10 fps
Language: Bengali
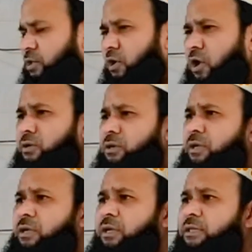তখন
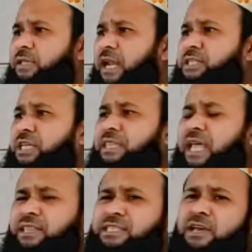তারা
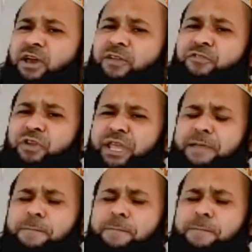সিদ্ধান্তে যাওয়ার পরে